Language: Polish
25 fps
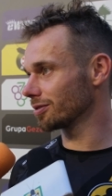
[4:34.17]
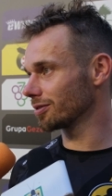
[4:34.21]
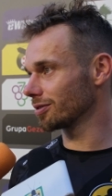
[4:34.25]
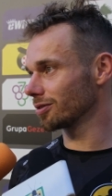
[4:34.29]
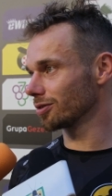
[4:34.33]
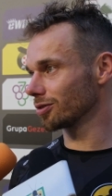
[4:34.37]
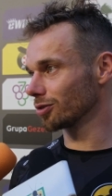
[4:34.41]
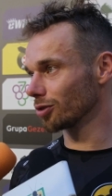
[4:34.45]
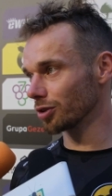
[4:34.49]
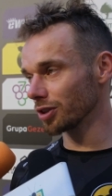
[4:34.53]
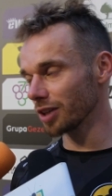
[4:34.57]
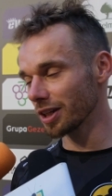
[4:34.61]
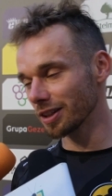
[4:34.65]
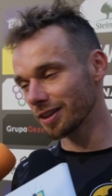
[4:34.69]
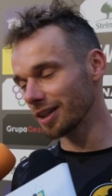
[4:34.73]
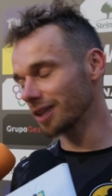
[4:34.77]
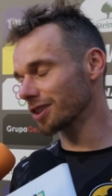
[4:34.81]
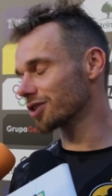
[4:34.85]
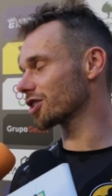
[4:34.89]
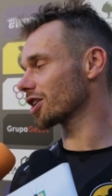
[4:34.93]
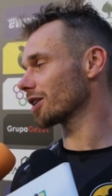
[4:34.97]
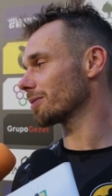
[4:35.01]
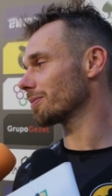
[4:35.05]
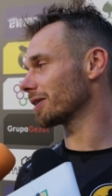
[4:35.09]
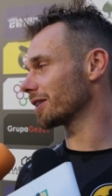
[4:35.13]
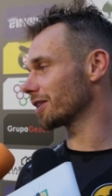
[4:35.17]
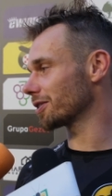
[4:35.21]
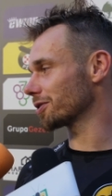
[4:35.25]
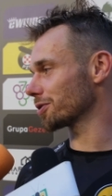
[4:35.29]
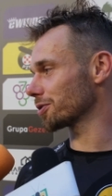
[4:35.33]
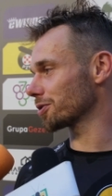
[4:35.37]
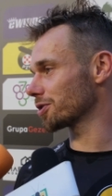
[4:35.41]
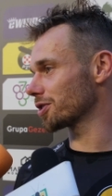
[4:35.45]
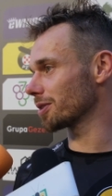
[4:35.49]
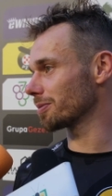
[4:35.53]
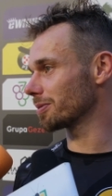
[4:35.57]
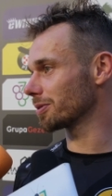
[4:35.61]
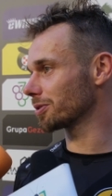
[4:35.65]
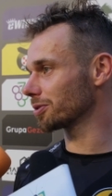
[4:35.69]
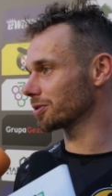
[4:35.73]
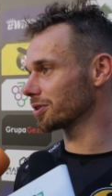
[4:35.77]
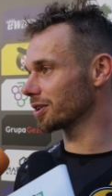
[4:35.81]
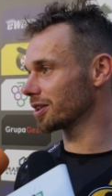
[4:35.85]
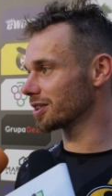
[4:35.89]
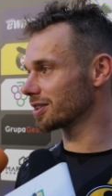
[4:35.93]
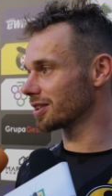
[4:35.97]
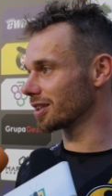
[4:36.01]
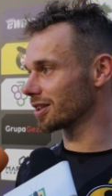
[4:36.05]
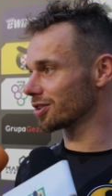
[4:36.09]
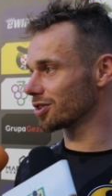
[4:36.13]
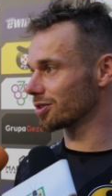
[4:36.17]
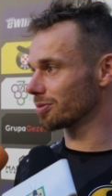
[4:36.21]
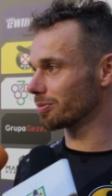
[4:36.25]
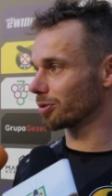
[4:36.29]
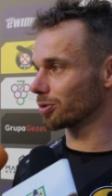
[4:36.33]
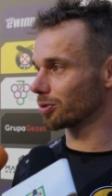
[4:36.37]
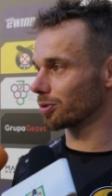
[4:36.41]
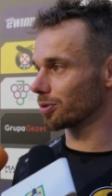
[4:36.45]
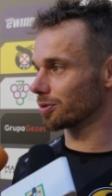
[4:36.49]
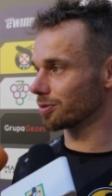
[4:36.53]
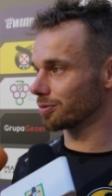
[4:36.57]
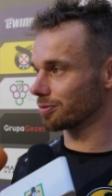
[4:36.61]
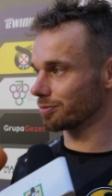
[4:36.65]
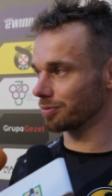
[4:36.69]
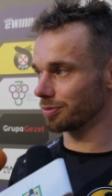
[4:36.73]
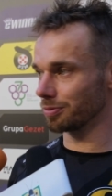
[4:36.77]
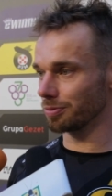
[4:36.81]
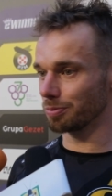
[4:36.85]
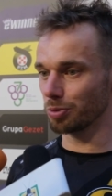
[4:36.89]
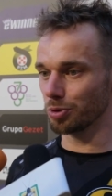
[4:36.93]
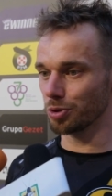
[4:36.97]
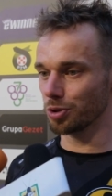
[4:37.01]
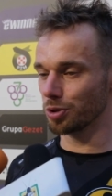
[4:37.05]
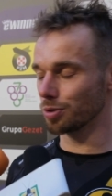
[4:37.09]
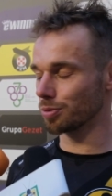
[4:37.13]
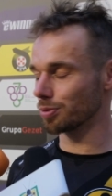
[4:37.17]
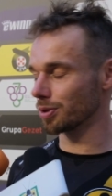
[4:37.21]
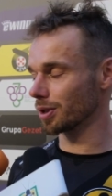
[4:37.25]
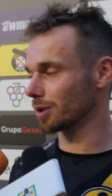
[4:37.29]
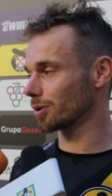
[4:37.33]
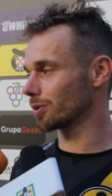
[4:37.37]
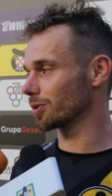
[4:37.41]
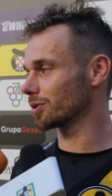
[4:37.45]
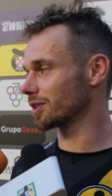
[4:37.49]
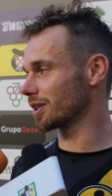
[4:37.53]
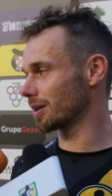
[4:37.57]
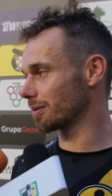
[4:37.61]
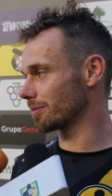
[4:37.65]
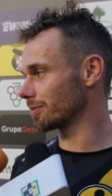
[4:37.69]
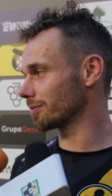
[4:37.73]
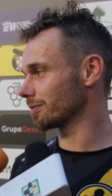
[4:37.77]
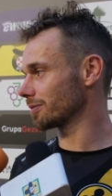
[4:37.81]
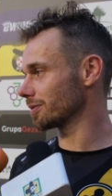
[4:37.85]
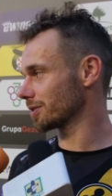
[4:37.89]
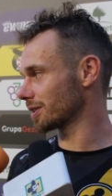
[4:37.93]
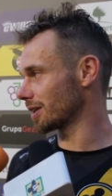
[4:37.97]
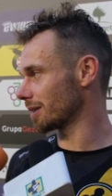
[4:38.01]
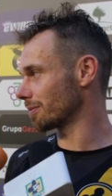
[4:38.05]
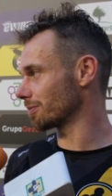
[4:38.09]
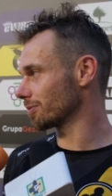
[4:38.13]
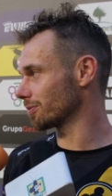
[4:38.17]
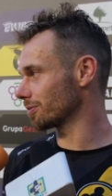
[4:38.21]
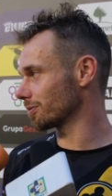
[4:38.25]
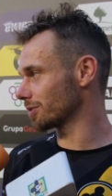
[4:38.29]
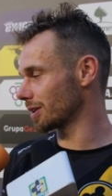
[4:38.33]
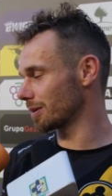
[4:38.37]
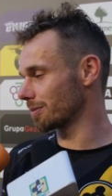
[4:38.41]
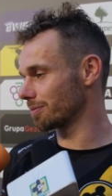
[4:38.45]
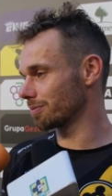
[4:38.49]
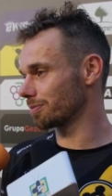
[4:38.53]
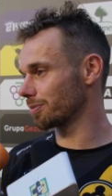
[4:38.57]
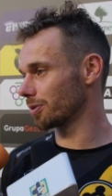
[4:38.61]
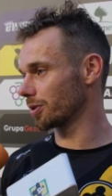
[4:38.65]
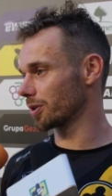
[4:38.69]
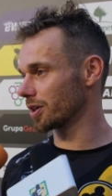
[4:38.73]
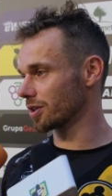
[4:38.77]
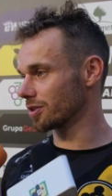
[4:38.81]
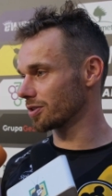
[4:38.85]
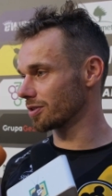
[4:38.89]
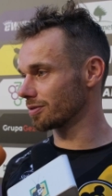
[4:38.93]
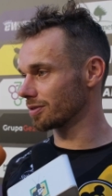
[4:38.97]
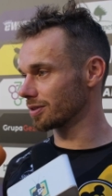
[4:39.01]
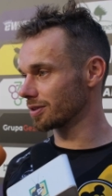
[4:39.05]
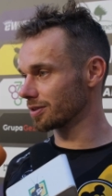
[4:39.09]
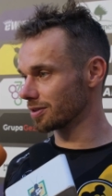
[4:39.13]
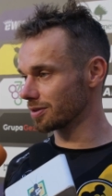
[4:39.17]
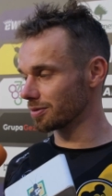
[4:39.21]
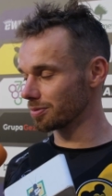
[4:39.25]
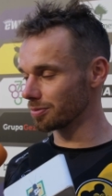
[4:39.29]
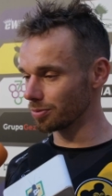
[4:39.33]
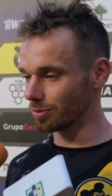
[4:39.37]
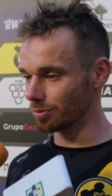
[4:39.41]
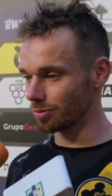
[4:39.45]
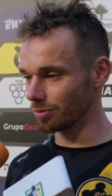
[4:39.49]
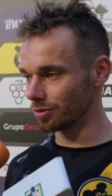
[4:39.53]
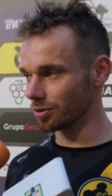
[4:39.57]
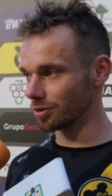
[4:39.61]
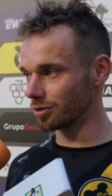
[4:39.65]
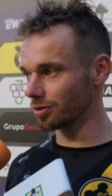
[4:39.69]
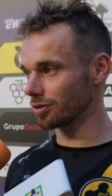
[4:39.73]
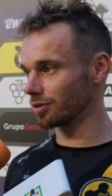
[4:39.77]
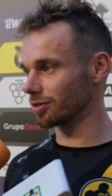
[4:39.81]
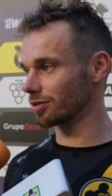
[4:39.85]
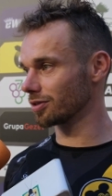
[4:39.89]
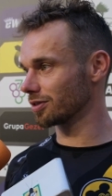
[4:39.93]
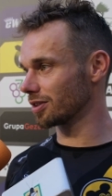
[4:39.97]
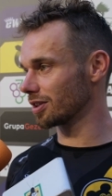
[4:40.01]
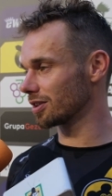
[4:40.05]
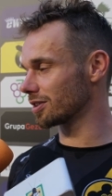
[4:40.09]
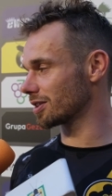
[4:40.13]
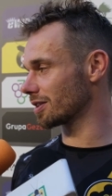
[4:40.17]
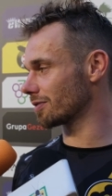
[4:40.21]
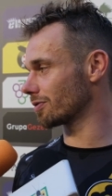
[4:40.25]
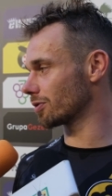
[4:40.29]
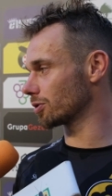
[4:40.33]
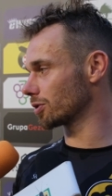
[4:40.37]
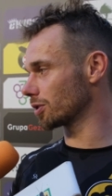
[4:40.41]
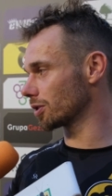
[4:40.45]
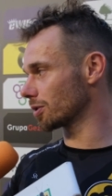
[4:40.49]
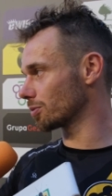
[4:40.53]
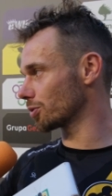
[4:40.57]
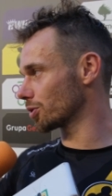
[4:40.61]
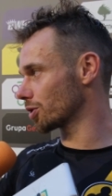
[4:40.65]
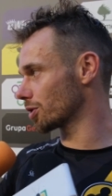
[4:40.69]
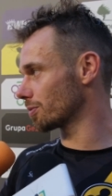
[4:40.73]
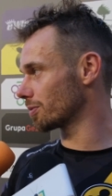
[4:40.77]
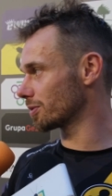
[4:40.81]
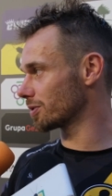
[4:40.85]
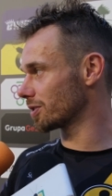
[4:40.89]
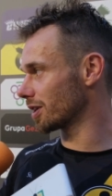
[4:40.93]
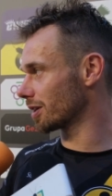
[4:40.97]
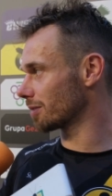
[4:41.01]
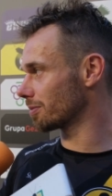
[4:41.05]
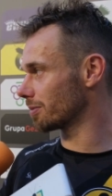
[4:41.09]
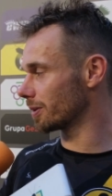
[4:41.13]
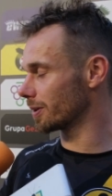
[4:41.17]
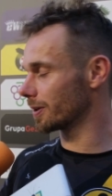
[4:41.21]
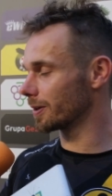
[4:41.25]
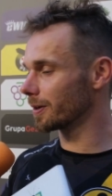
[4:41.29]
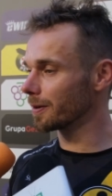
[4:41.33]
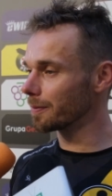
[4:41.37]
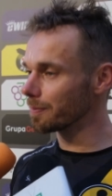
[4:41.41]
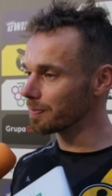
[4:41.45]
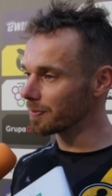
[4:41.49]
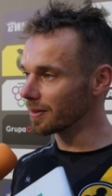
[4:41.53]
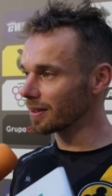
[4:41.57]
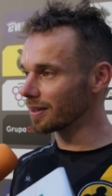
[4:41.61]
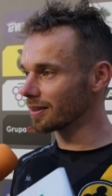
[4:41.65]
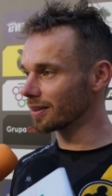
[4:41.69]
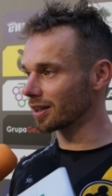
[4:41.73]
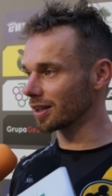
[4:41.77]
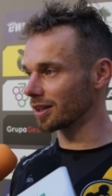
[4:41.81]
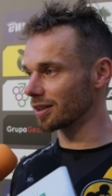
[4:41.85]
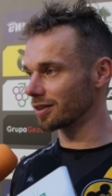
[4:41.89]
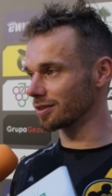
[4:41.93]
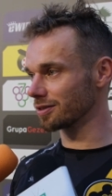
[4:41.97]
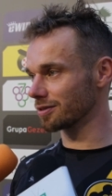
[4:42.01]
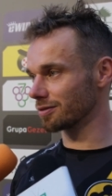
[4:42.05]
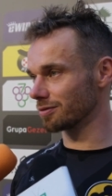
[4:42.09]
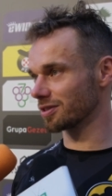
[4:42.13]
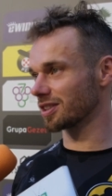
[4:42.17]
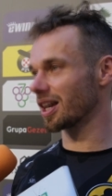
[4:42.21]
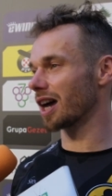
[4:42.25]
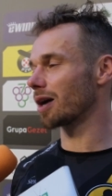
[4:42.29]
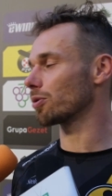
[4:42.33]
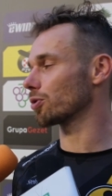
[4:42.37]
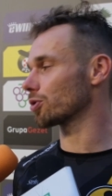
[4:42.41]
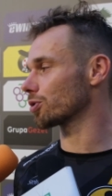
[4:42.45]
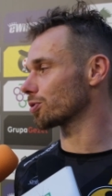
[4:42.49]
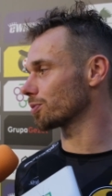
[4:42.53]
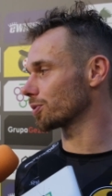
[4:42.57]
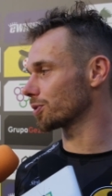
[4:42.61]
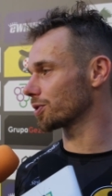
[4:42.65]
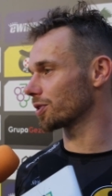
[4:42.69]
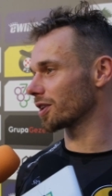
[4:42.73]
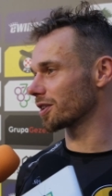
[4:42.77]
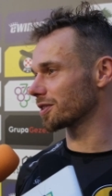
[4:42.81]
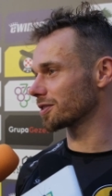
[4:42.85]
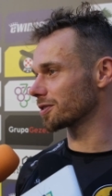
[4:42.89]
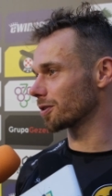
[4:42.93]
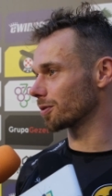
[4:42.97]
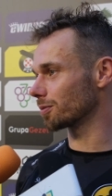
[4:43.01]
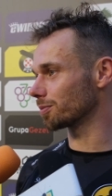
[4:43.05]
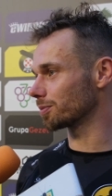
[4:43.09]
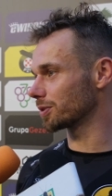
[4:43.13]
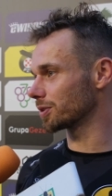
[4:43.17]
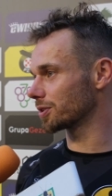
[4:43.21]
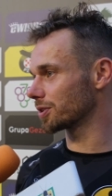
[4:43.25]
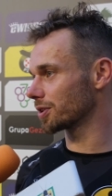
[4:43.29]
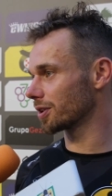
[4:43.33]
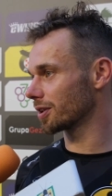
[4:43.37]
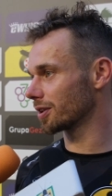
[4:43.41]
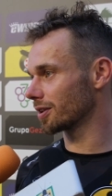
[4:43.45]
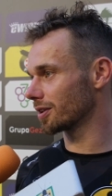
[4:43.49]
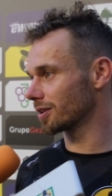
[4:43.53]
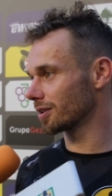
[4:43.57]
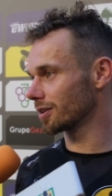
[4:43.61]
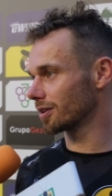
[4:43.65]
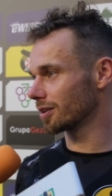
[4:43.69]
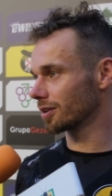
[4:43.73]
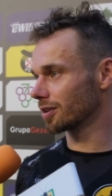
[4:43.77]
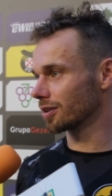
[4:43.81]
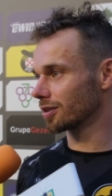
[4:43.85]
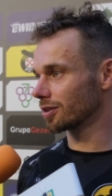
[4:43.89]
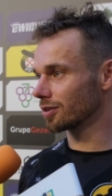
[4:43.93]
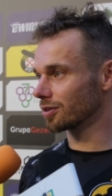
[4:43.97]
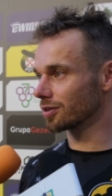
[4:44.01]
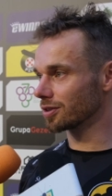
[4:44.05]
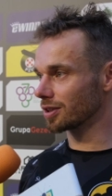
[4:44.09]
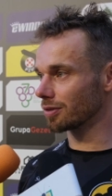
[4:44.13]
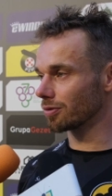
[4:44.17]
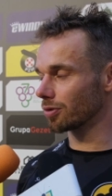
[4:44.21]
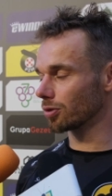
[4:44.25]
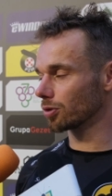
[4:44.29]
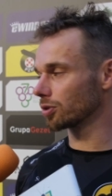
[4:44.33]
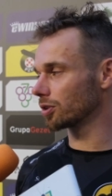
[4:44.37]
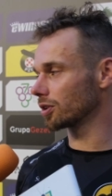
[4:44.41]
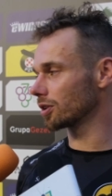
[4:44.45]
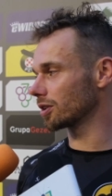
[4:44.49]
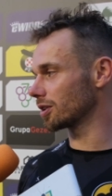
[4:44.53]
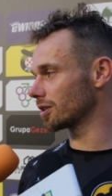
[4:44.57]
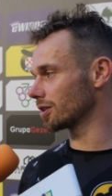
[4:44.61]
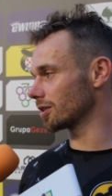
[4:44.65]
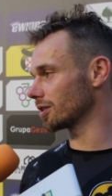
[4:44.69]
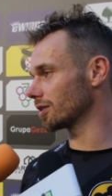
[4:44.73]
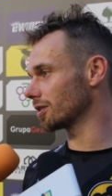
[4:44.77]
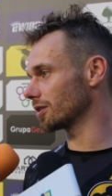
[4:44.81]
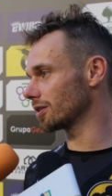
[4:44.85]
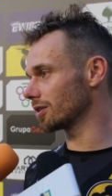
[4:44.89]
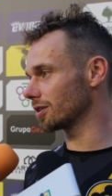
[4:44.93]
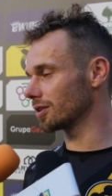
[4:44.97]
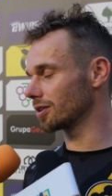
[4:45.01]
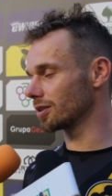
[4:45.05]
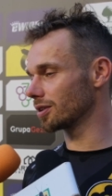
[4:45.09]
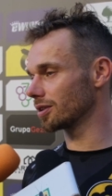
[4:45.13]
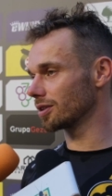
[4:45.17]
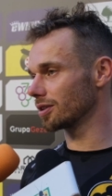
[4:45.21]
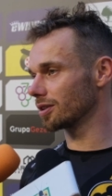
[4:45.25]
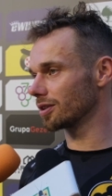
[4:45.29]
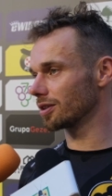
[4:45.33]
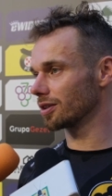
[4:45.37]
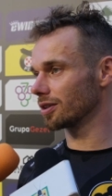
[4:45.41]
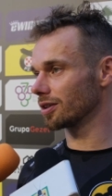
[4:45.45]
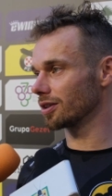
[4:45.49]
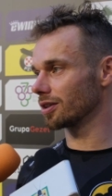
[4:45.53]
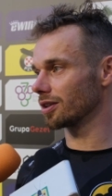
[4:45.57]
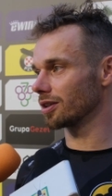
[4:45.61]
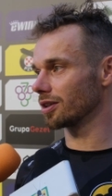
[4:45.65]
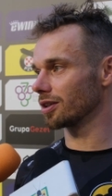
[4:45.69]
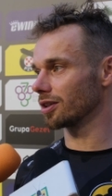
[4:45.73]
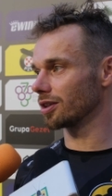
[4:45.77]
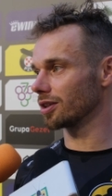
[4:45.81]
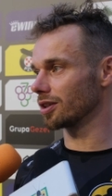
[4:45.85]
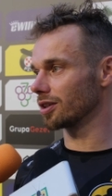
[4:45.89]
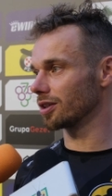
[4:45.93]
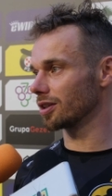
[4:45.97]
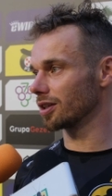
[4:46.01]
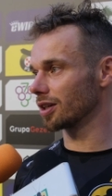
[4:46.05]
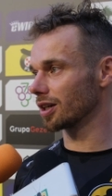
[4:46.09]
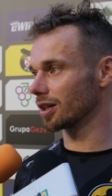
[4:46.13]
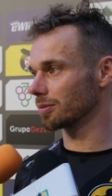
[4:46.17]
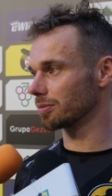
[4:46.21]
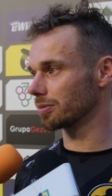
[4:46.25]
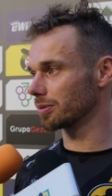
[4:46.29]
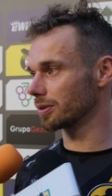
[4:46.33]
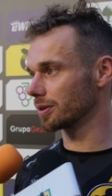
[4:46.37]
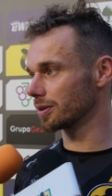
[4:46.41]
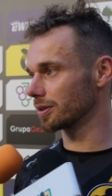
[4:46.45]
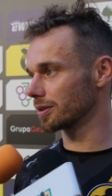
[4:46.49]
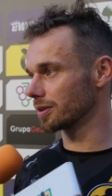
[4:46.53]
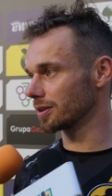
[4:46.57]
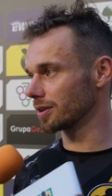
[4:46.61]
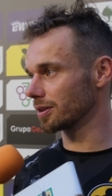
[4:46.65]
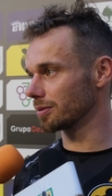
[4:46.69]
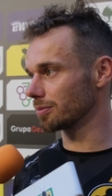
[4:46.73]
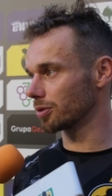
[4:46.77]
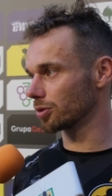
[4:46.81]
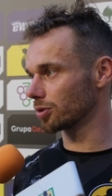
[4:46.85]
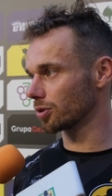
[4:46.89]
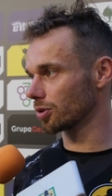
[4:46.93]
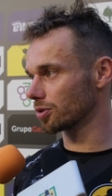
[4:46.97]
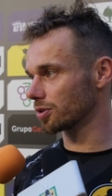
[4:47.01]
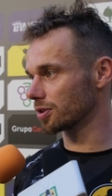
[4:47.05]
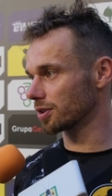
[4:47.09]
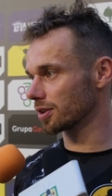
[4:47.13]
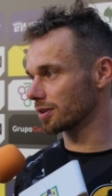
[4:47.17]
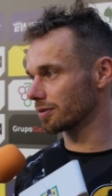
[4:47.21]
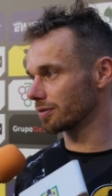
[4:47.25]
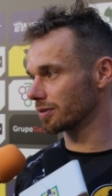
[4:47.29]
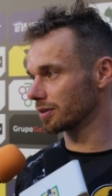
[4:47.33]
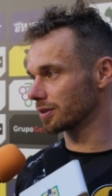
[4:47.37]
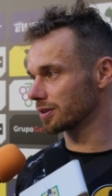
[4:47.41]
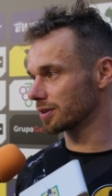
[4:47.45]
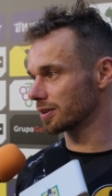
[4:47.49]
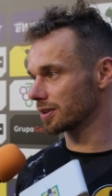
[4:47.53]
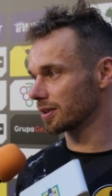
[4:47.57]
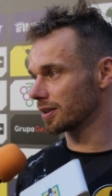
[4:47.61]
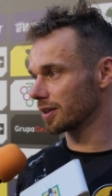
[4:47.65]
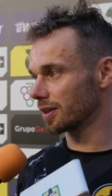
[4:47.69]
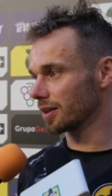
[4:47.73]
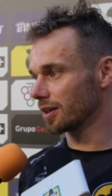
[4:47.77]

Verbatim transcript: no jednak trzeba dać od siebie. To nie jest tak, że motor puści sprzęgło i sam, sam, sam pojedzie, więc też zawodnik musi być jakby, taka całość musi nastąpić. Zawodnik i, i, i jakby i motocykl, więc